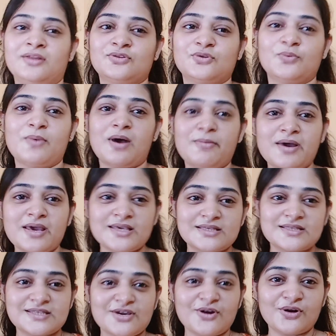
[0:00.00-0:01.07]
তো বাবা
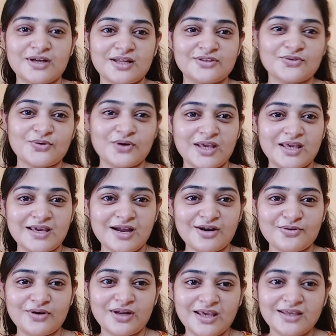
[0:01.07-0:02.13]
এসছে হঠাৎ করে এই
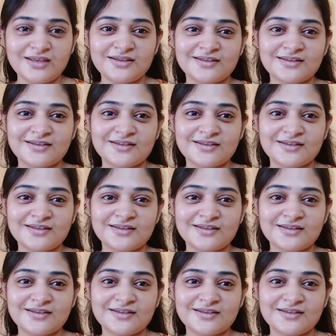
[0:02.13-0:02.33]
কারণেই